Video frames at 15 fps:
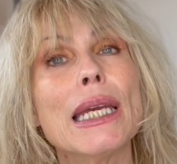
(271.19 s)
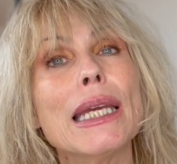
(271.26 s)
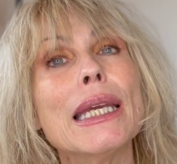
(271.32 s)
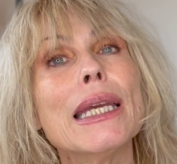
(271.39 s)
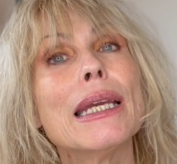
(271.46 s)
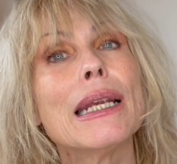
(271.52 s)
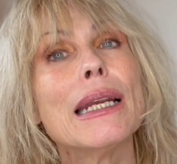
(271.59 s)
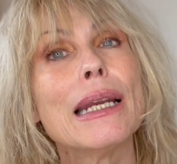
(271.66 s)

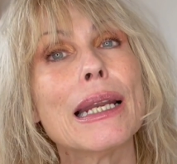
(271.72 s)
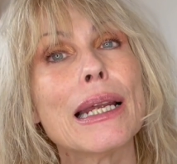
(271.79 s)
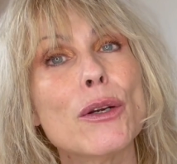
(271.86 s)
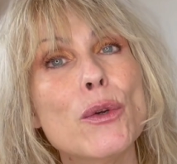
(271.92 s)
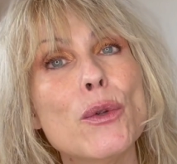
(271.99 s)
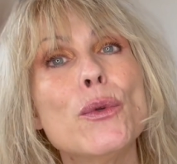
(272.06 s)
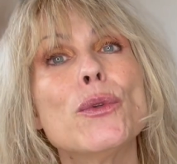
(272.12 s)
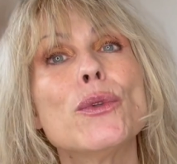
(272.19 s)
et la
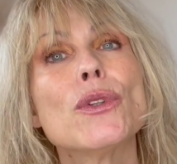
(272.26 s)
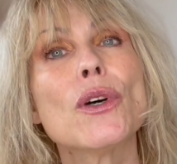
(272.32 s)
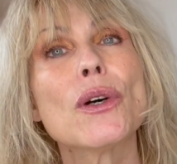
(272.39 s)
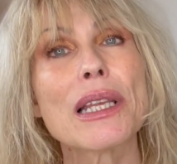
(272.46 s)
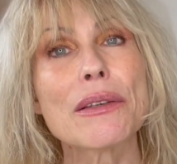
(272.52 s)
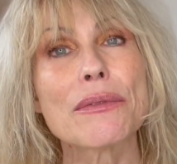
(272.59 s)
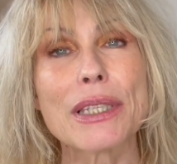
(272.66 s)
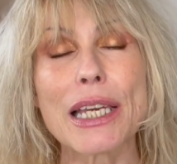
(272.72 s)
lune
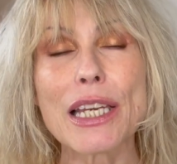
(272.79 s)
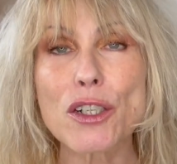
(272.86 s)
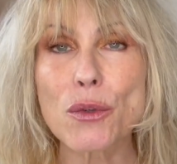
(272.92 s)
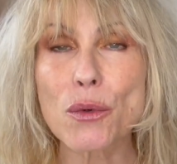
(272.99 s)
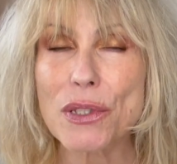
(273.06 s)
dans la Vierge.